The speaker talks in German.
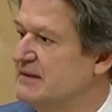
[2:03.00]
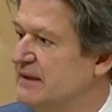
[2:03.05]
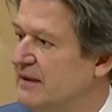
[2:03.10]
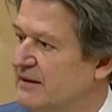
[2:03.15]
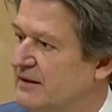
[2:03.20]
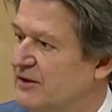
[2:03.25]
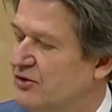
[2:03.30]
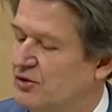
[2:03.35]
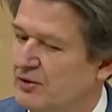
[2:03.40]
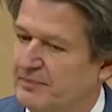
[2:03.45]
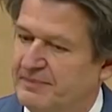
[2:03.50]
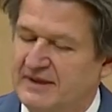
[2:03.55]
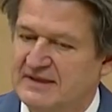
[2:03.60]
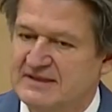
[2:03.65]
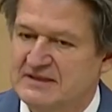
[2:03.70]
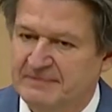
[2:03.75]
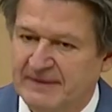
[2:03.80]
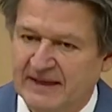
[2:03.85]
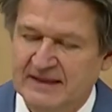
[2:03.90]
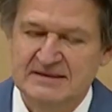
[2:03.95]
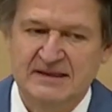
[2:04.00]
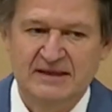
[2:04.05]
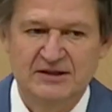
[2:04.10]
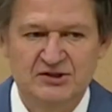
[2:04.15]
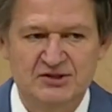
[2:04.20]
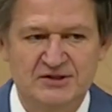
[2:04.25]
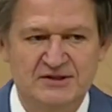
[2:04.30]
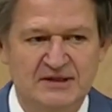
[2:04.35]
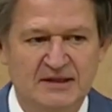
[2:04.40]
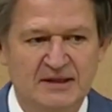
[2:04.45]
ESA, die European Space
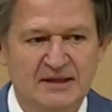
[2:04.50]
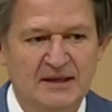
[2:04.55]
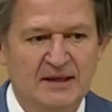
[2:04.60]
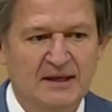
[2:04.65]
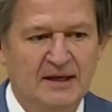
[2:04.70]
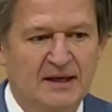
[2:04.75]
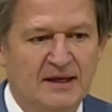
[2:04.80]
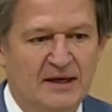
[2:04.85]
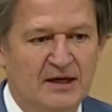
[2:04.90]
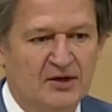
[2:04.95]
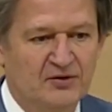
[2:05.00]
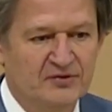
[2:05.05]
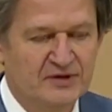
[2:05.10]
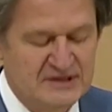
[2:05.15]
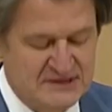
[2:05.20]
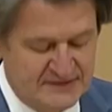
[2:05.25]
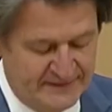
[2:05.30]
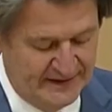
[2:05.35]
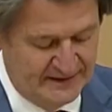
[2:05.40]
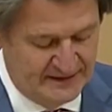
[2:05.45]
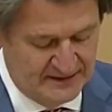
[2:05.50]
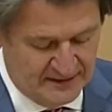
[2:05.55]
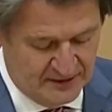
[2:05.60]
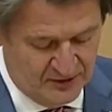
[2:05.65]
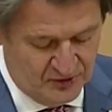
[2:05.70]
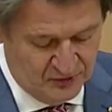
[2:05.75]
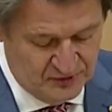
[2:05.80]
Agency, und das zweite dann